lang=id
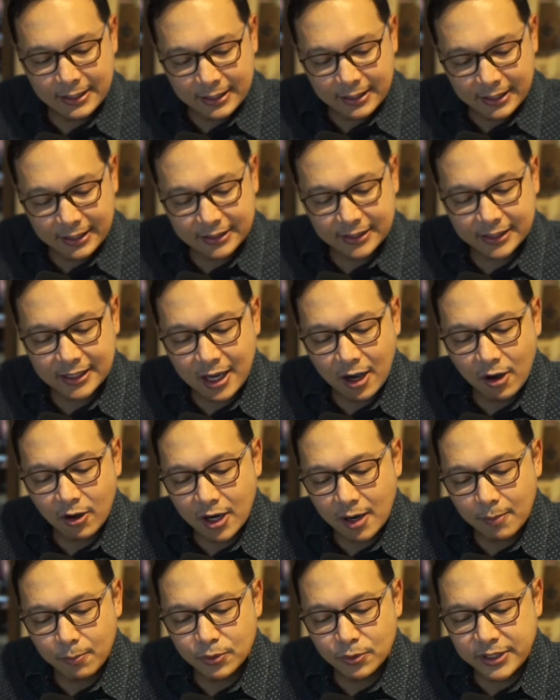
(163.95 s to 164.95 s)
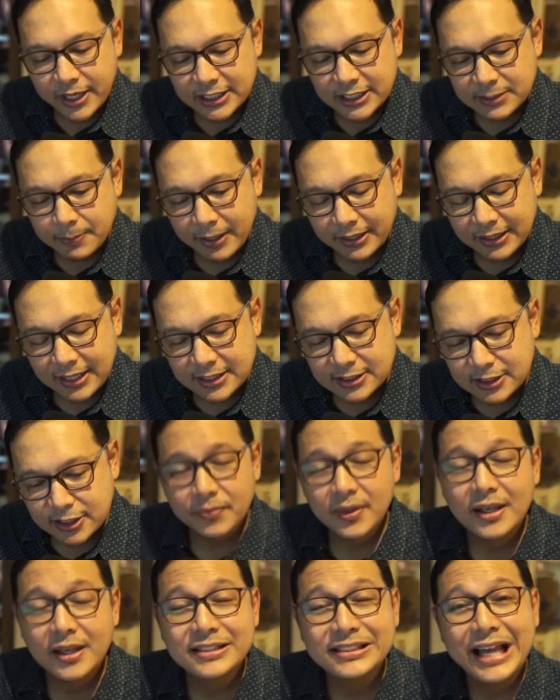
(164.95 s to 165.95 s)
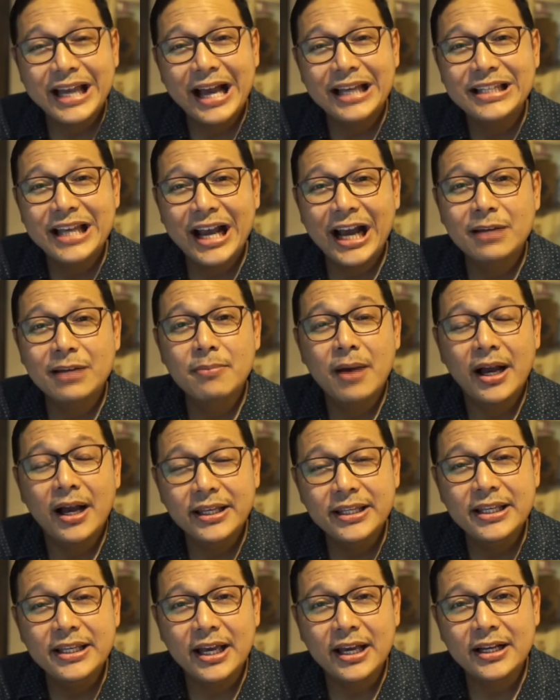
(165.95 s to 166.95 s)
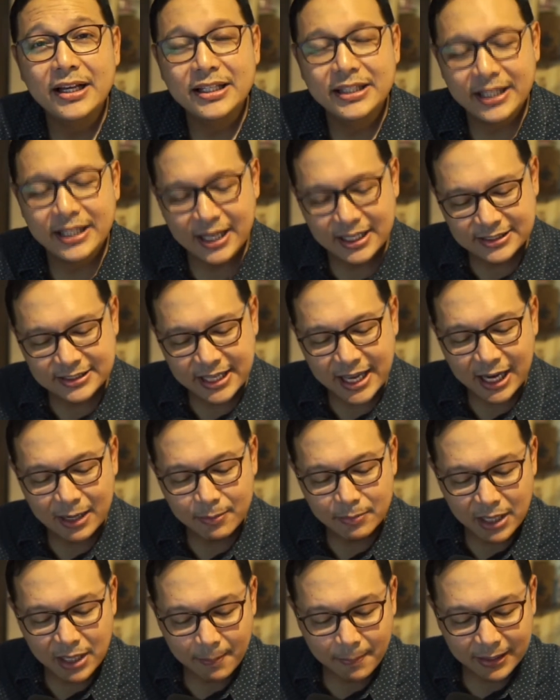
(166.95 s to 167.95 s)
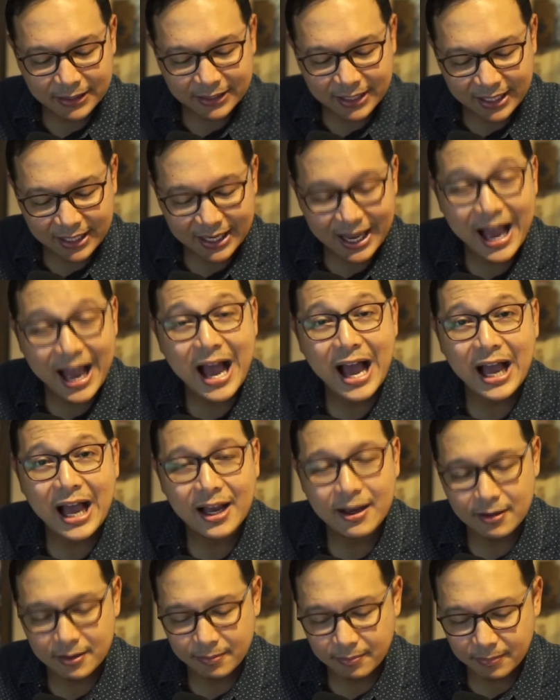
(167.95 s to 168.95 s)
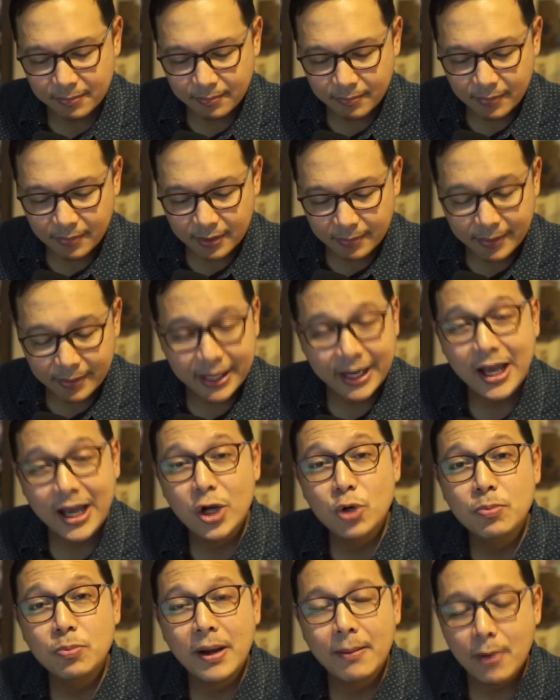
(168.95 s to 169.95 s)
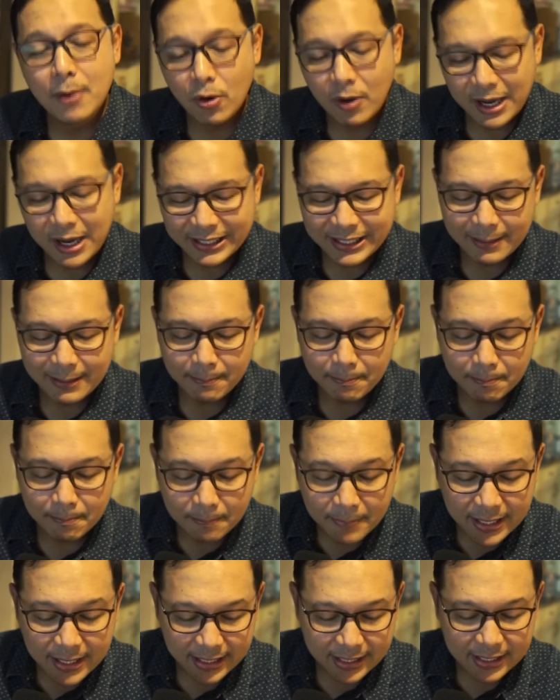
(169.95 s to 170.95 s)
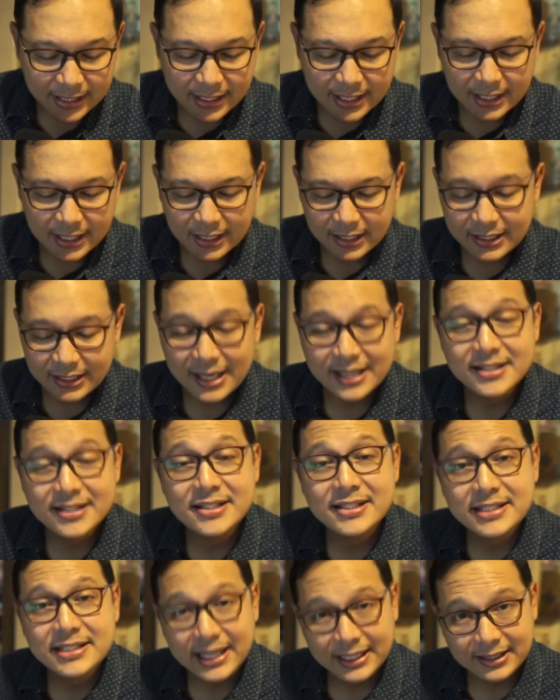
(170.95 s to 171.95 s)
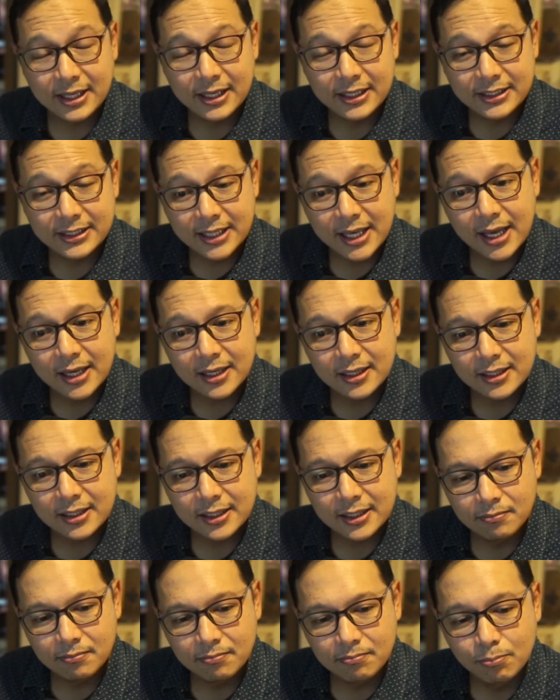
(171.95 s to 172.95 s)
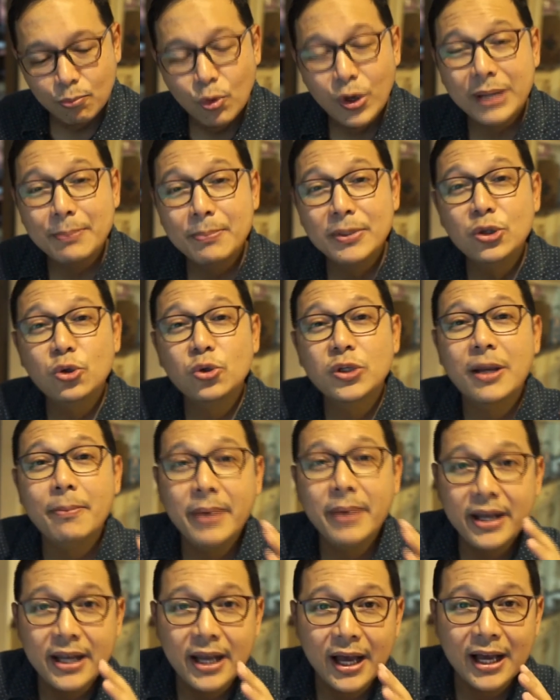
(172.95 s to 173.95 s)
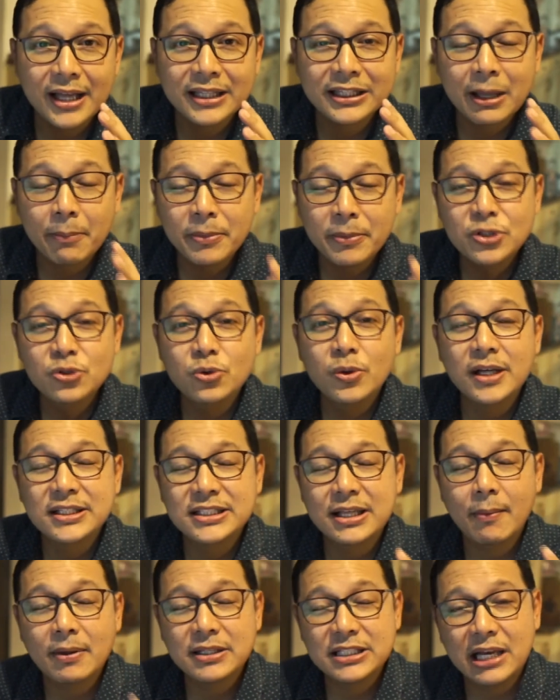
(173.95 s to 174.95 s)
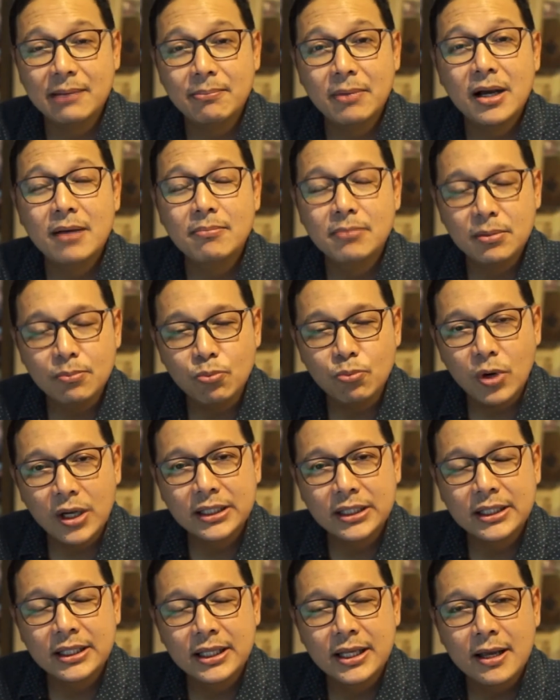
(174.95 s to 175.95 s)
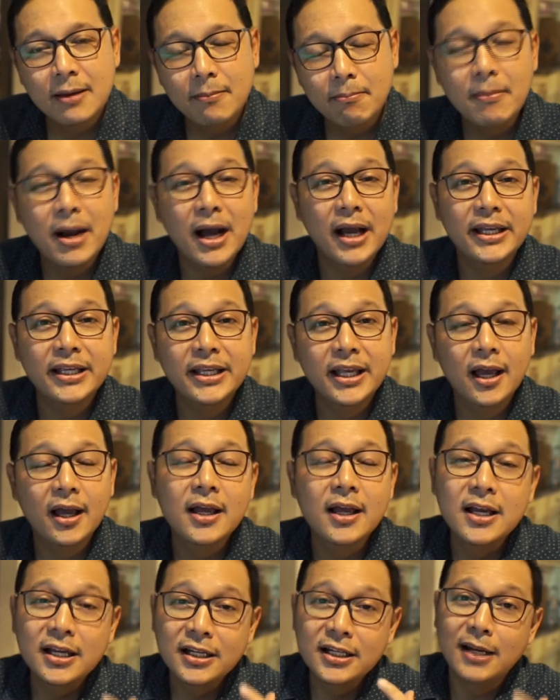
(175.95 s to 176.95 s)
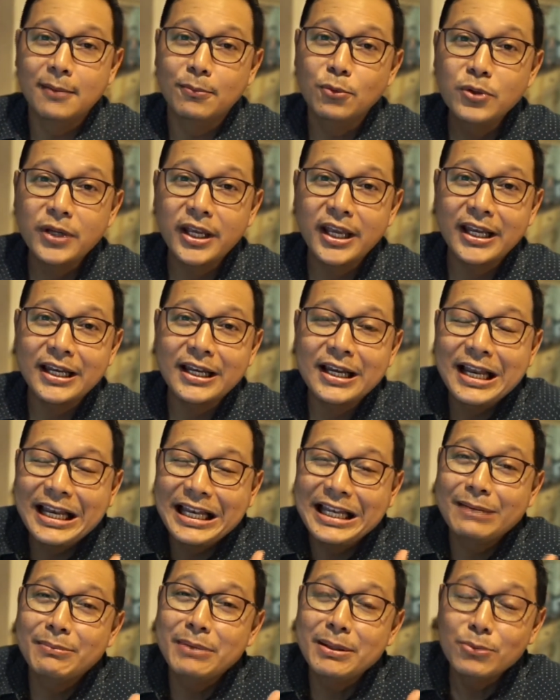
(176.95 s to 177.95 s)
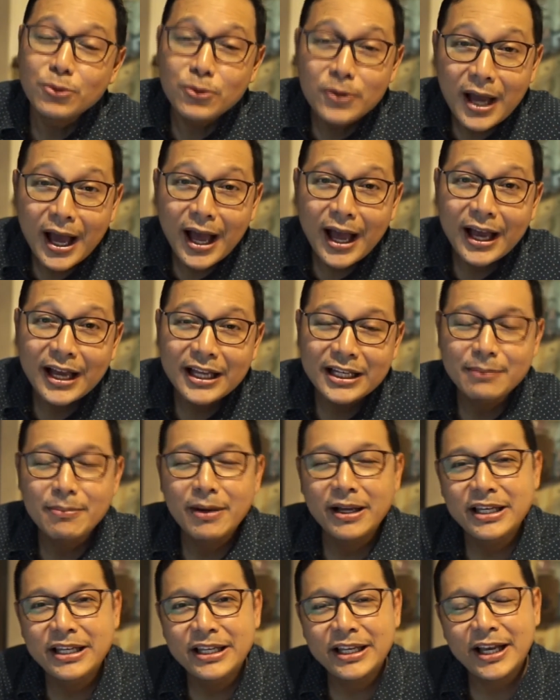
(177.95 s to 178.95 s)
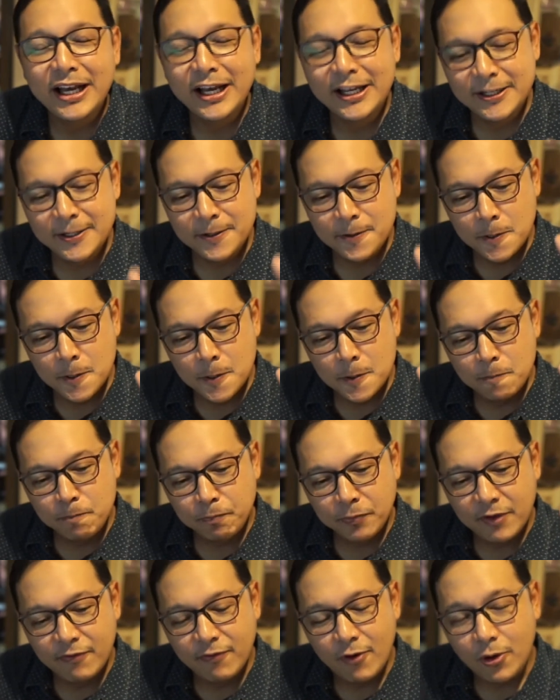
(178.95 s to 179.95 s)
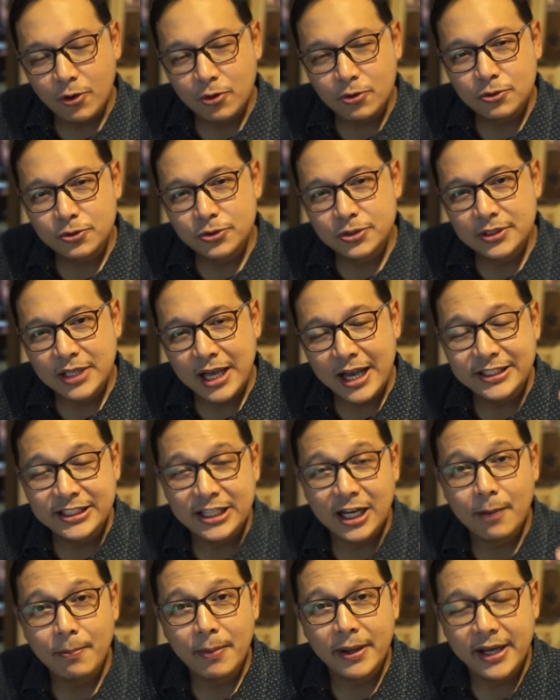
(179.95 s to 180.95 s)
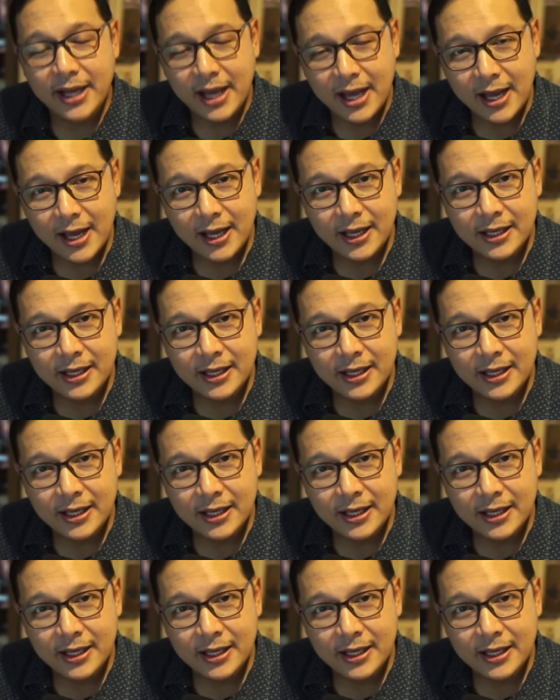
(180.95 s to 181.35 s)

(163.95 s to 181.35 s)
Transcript: Ketika orang punya ekspektasi, saya hanya akan bahagia ketika saya akan mendapatkan A, mereka lupa bahwa ada B dan Z yang mungkin bentuknya beda tapi juga sama-sama membuat bahagia dan mungkin lebih mudah dibandingkan fokus hanya kepada A.